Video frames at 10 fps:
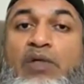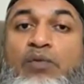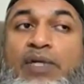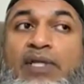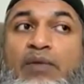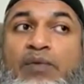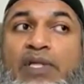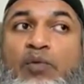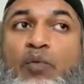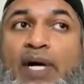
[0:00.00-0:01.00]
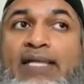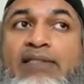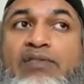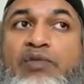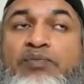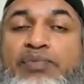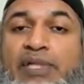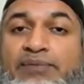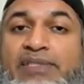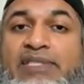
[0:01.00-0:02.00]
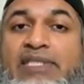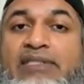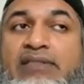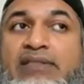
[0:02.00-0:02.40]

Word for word: идея о превосходстве белых,